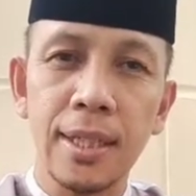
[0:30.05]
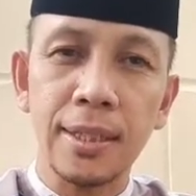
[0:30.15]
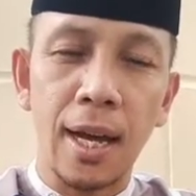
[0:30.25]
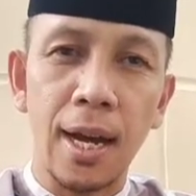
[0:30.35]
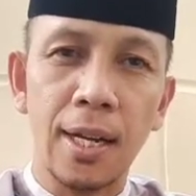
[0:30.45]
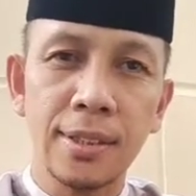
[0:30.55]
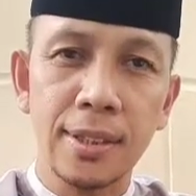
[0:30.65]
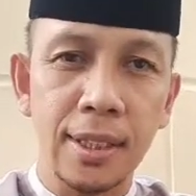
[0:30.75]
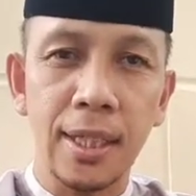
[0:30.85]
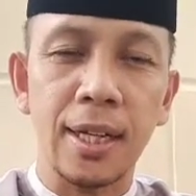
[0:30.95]
kita
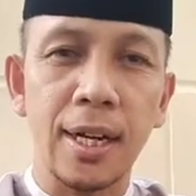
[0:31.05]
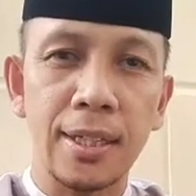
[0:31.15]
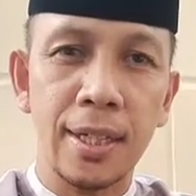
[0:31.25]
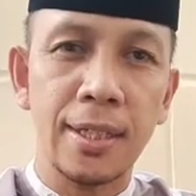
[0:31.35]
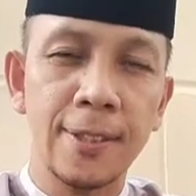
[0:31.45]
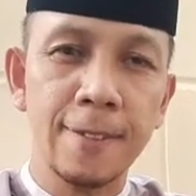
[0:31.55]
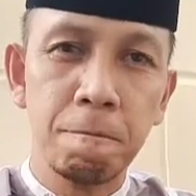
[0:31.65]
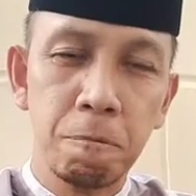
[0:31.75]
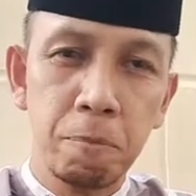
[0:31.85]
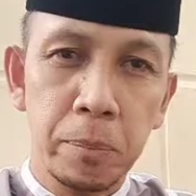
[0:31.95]
sendiri yang kadang
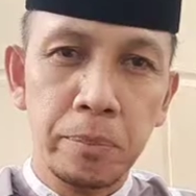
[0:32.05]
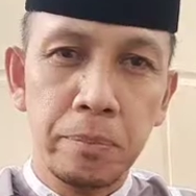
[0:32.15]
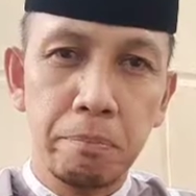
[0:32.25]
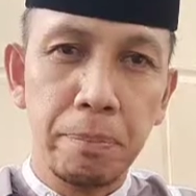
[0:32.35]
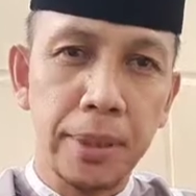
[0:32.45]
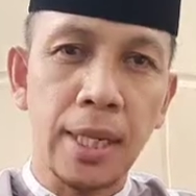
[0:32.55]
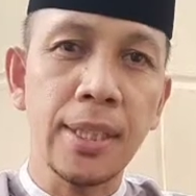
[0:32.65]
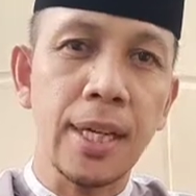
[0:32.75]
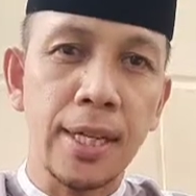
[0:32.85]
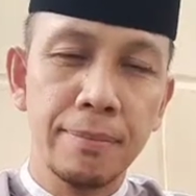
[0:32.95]
bertanya,